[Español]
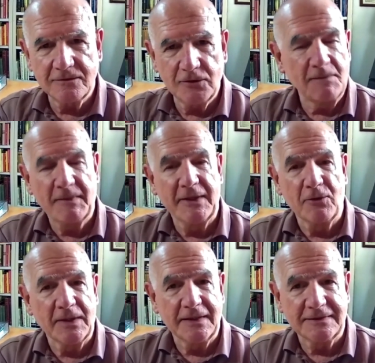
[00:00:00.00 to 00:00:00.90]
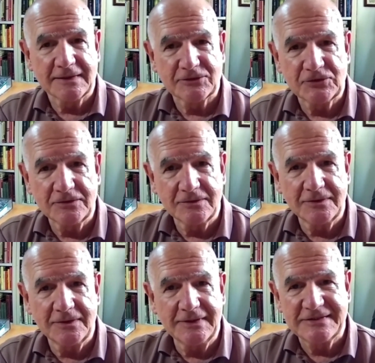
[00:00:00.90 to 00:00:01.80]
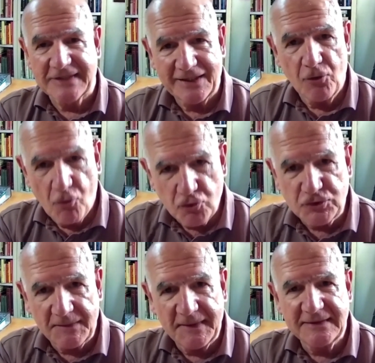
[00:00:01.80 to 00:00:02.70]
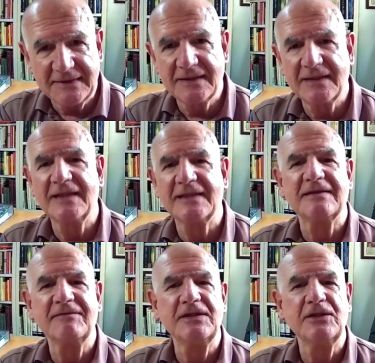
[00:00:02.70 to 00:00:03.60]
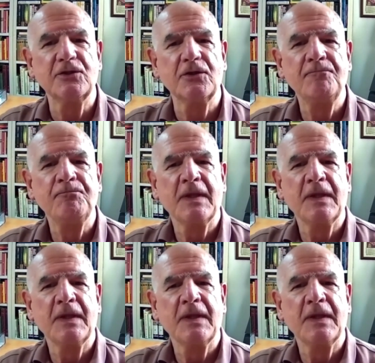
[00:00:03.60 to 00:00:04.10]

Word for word: una maniobra de distracción y sacaron justamente este vídeo